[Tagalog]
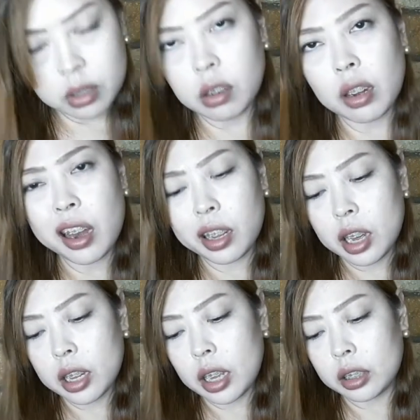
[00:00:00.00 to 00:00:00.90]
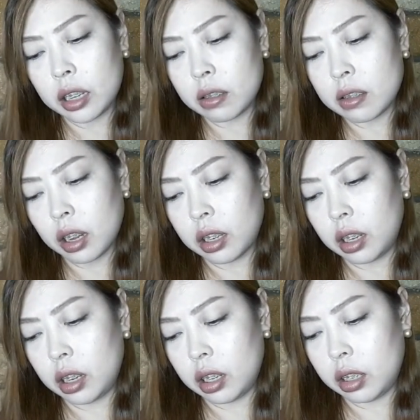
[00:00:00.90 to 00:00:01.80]
Oh, galing nga yata to sa
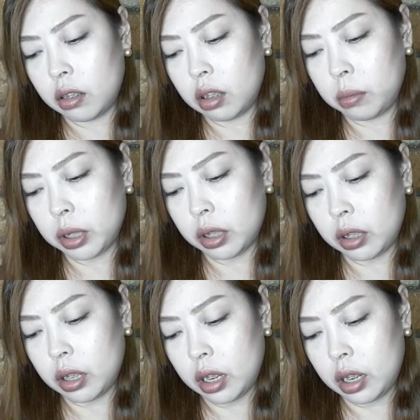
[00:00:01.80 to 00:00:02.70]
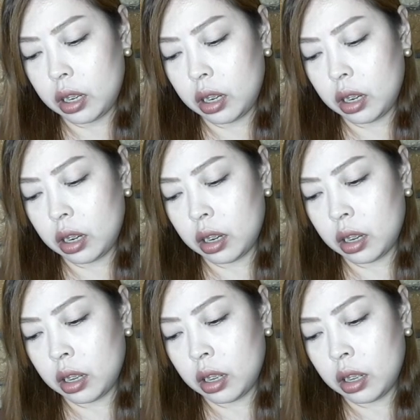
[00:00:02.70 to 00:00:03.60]
kanila. Hindi ko na matandaan.
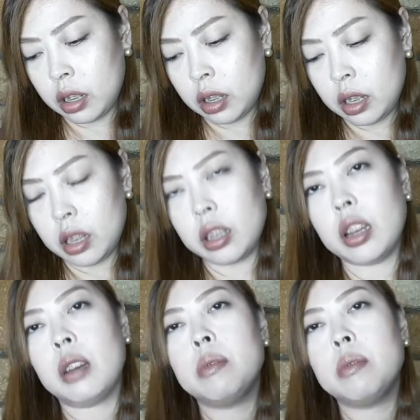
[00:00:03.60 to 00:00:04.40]
Yeah,